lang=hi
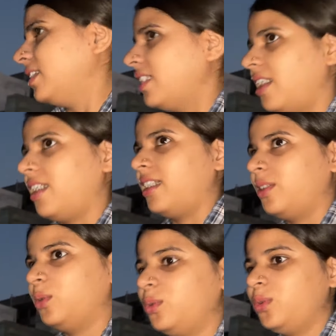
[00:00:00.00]
हाँ
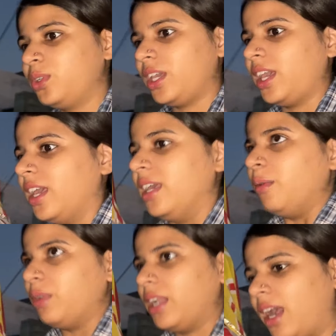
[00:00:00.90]
ओके
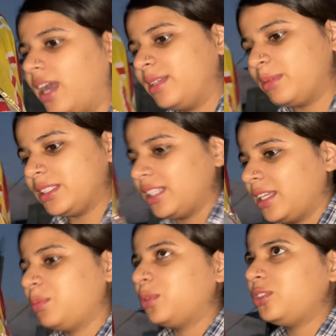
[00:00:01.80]
फिर आठ बजे
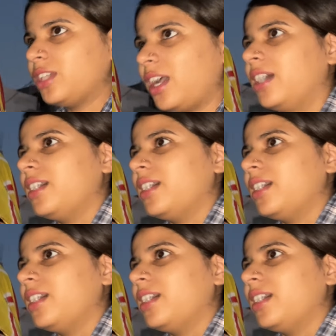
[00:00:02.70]
तक पूछा